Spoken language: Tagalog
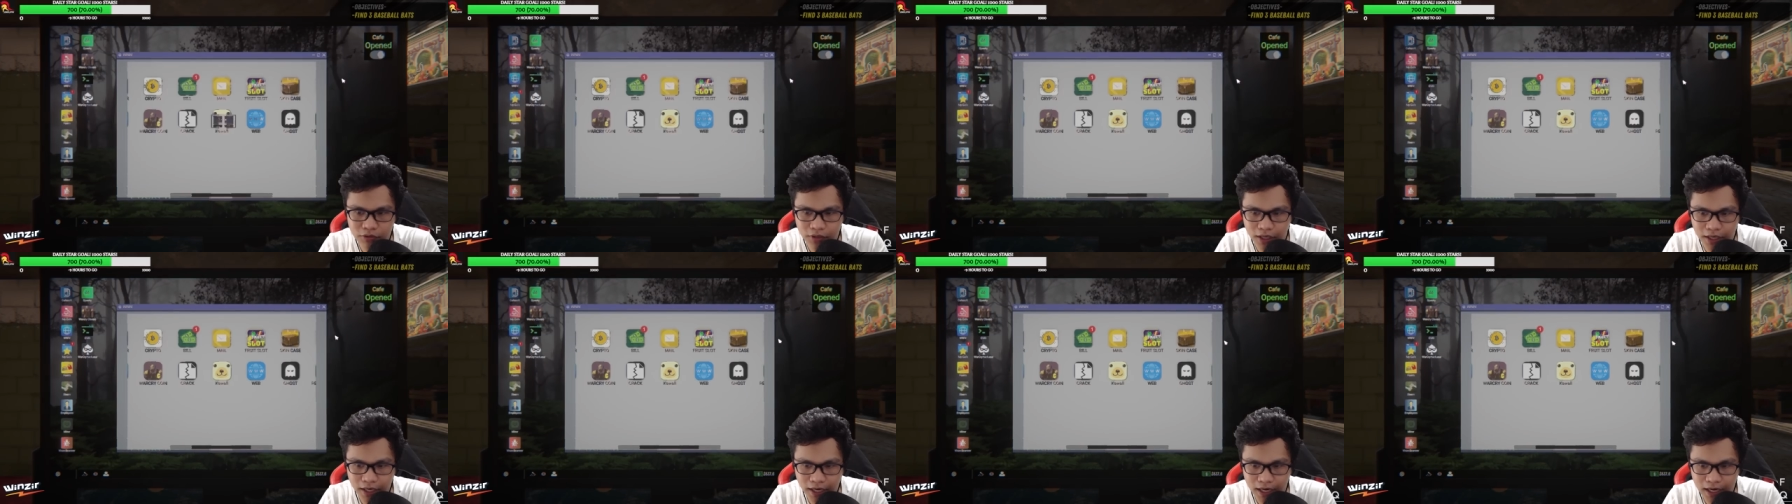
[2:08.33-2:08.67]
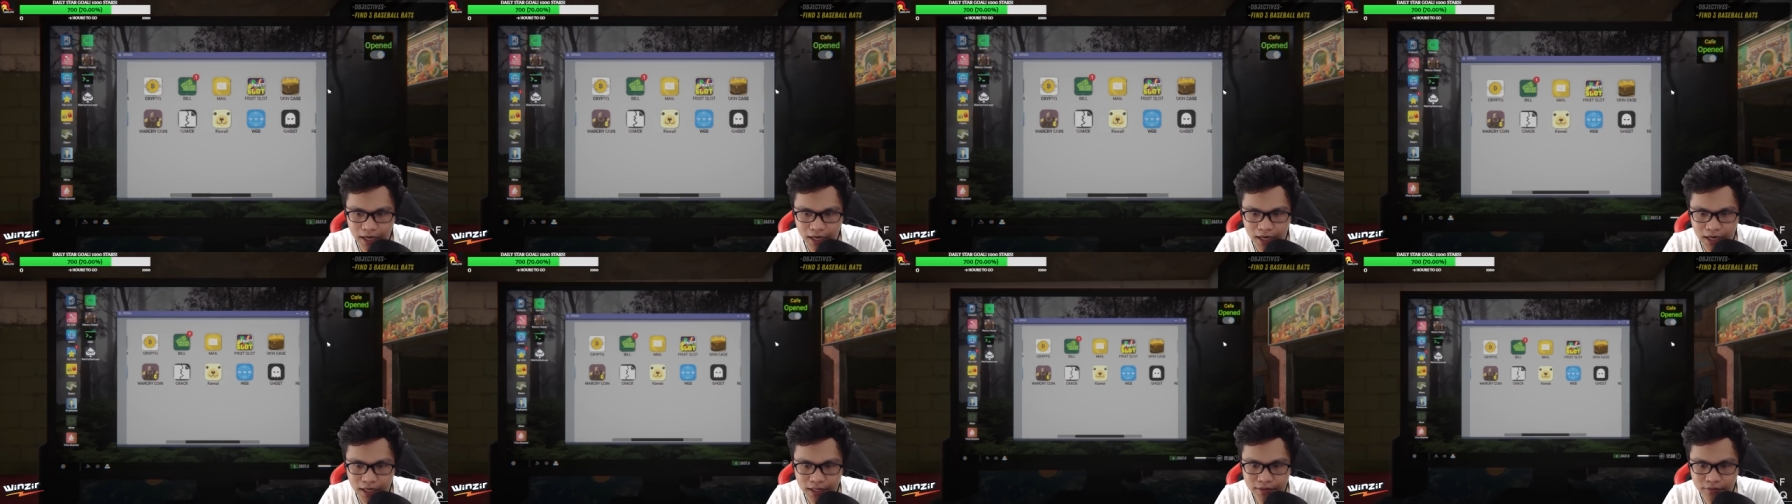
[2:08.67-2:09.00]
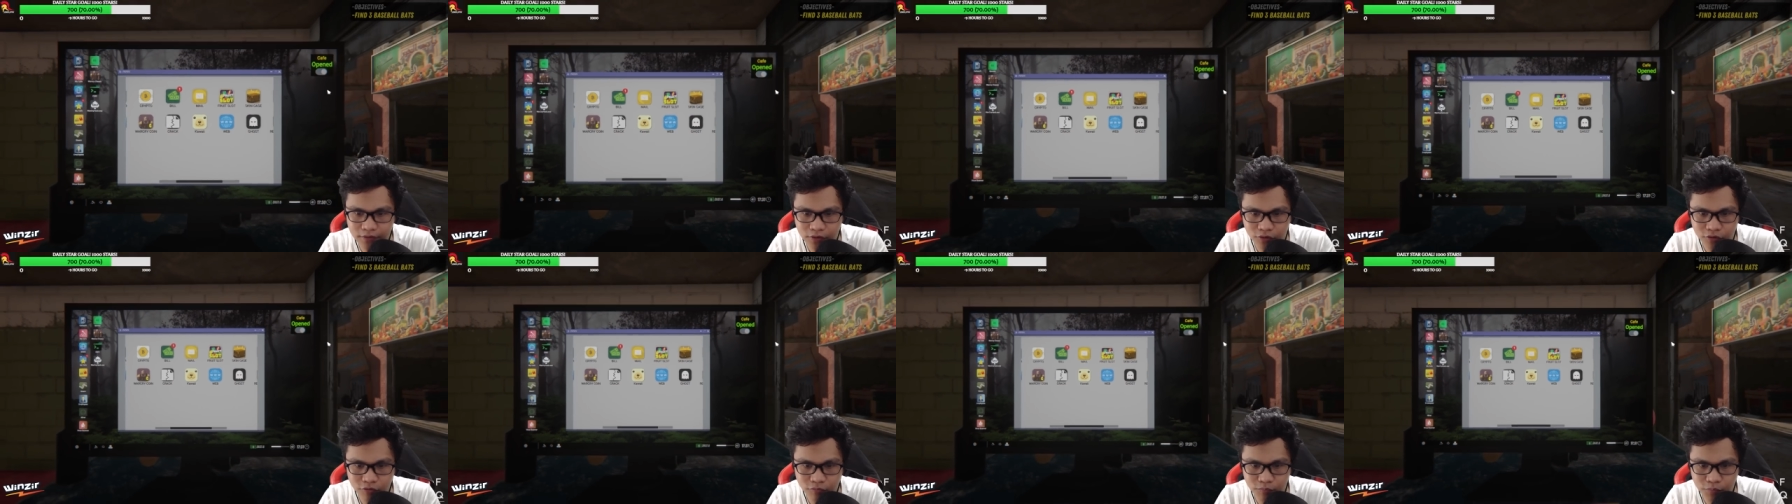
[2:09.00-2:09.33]
mong ganahan.
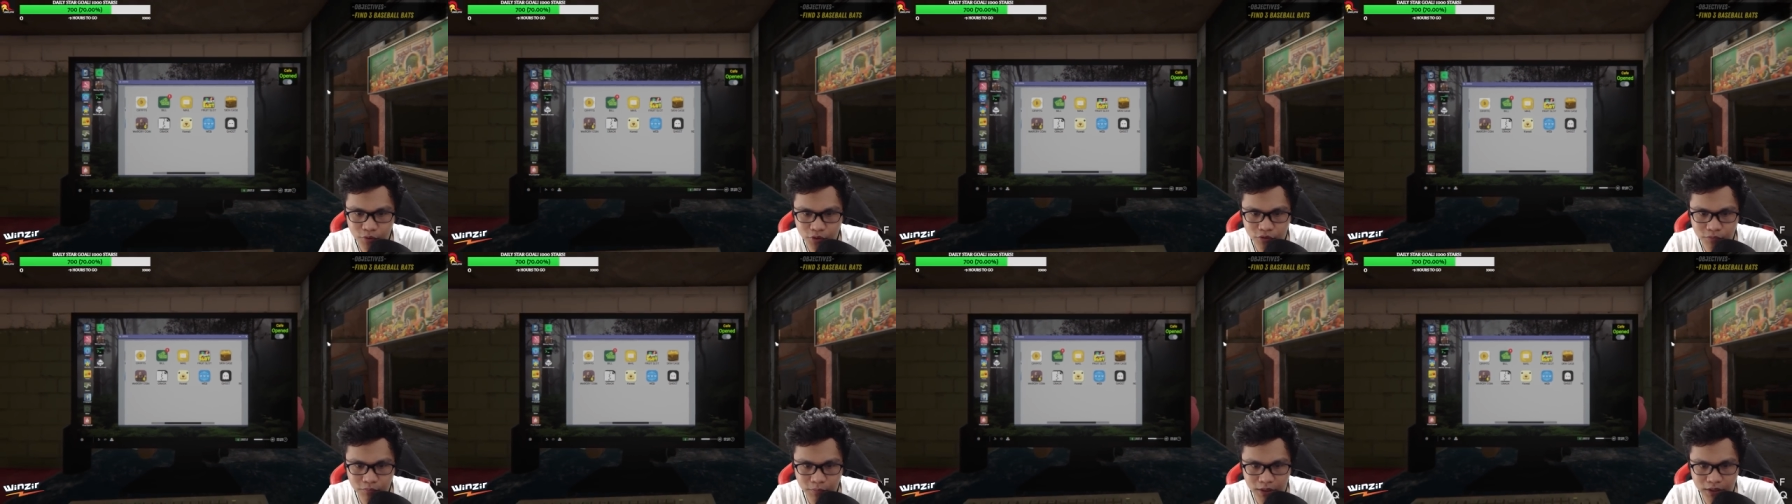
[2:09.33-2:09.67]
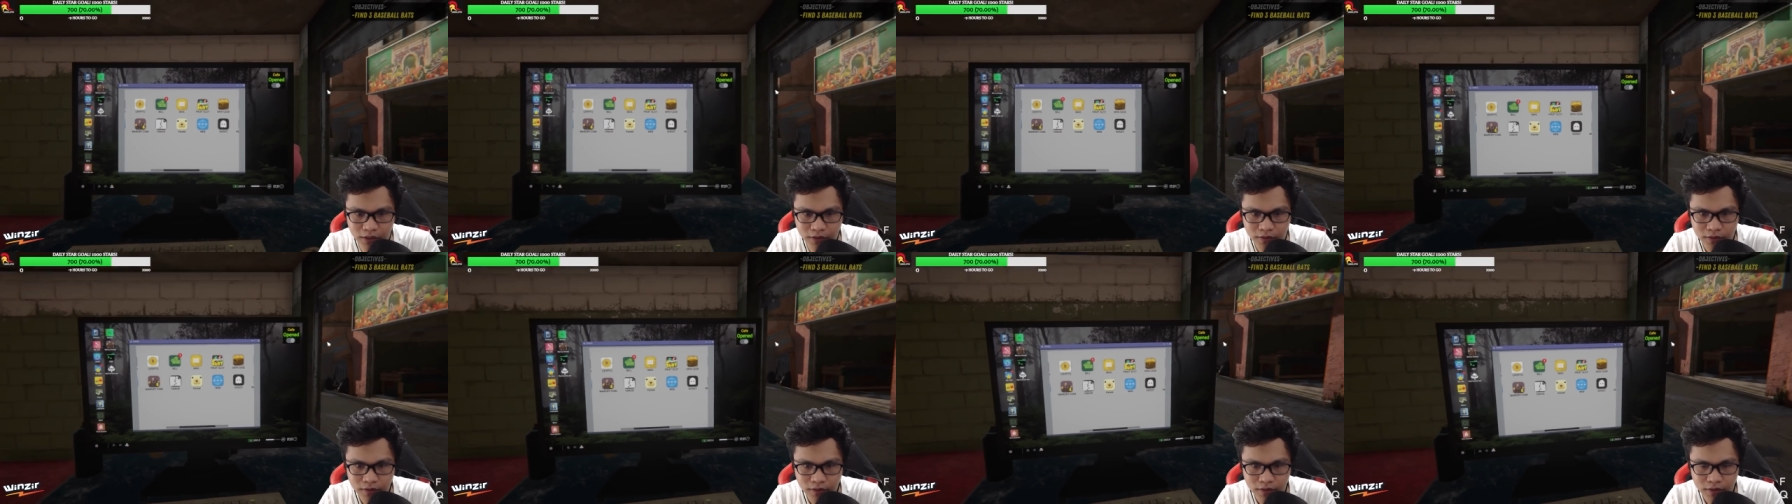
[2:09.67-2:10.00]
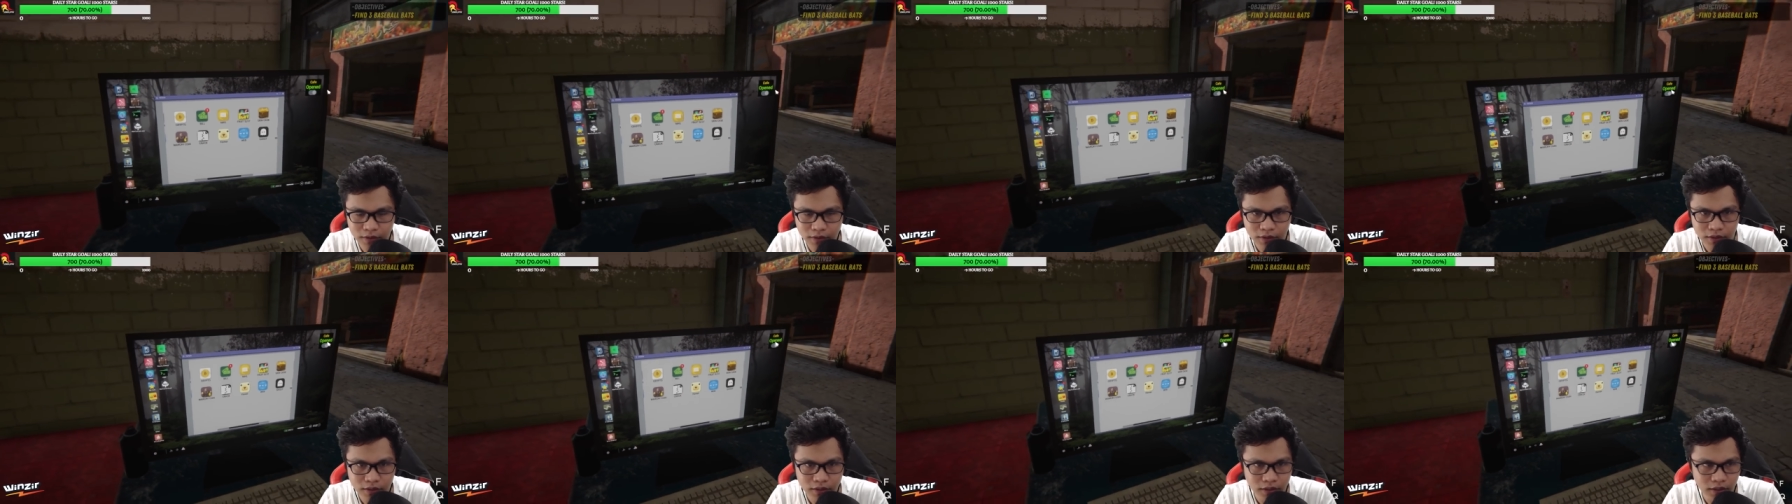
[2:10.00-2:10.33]
Robot ba?
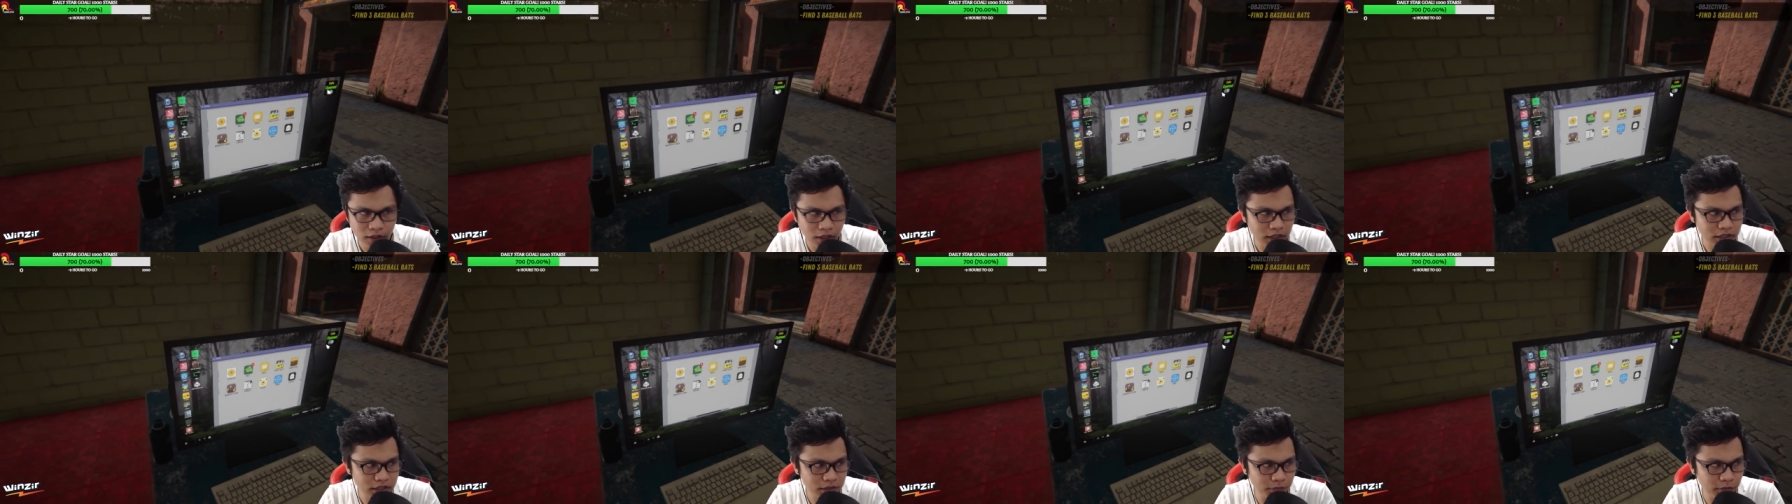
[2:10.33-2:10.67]
Asa